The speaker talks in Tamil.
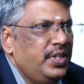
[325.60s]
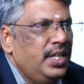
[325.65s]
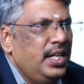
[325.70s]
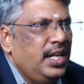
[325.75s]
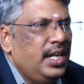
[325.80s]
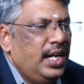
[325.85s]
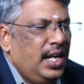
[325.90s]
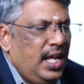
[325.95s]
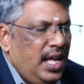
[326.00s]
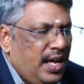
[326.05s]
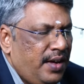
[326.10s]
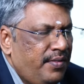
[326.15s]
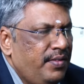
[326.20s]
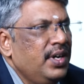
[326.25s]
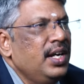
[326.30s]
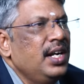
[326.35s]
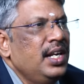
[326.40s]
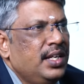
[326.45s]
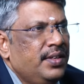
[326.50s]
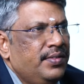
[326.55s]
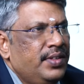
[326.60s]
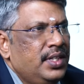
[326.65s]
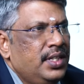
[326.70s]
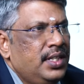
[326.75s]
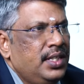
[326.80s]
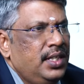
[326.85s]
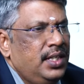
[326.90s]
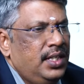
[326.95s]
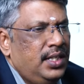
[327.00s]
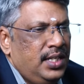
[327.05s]
வந்து என்னென்னா அவங்களுக்கு
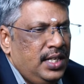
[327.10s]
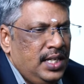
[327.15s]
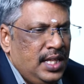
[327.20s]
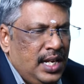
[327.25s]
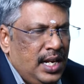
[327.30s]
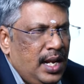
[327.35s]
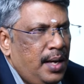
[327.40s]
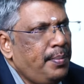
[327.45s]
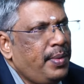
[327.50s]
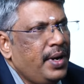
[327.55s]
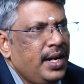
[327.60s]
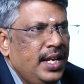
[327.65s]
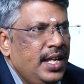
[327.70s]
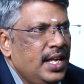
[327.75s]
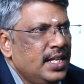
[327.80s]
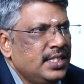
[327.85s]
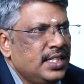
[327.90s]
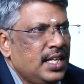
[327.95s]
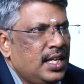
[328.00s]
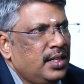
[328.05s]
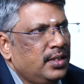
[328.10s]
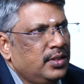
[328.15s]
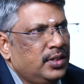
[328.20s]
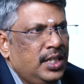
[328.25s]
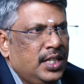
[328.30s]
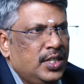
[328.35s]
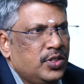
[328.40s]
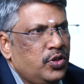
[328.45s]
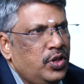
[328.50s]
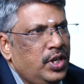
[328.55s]
வந்து இதெல்லாம் பண்ணியாச்சு சார்
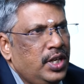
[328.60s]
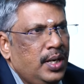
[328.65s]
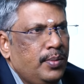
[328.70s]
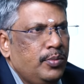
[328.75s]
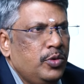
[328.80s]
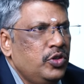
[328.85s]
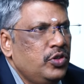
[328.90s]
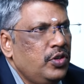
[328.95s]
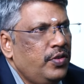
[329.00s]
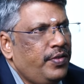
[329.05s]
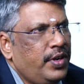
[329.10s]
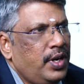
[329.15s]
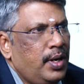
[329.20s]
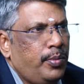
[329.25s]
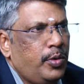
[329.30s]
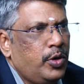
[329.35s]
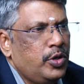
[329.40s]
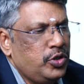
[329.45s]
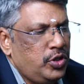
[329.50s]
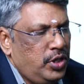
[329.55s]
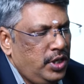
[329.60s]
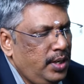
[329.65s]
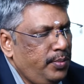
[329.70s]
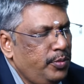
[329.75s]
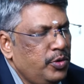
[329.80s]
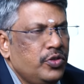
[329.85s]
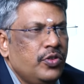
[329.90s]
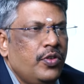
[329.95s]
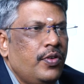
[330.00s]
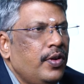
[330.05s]
நீங்கள் சொன்னீங்க மியூச்சுவல் ஃபண்டில் போட சொன்னீங்க
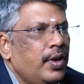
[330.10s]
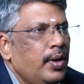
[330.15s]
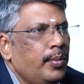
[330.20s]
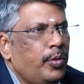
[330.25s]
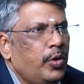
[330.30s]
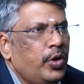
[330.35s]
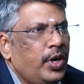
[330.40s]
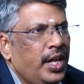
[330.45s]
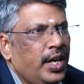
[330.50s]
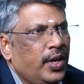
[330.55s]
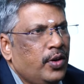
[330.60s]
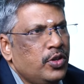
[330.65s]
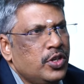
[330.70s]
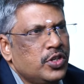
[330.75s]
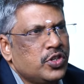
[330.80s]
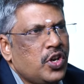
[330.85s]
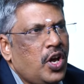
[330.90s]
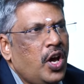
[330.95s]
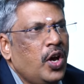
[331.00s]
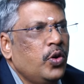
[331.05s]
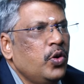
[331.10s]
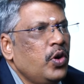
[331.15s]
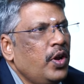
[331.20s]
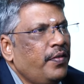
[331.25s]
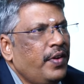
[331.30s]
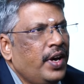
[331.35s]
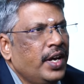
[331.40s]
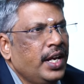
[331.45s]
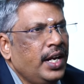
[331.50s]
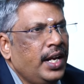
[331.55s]
மியூச்சுவல் ஃபண்டில் போட்டேன் கொஞ்சம் ஸ்டாக்கும்
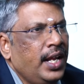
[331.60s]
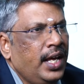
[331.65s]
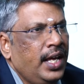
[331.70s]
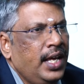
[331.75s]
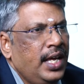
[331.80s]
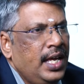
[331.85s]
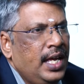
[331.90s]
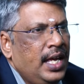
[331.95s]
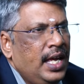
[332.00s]
நான் வாங்கிட்டேன்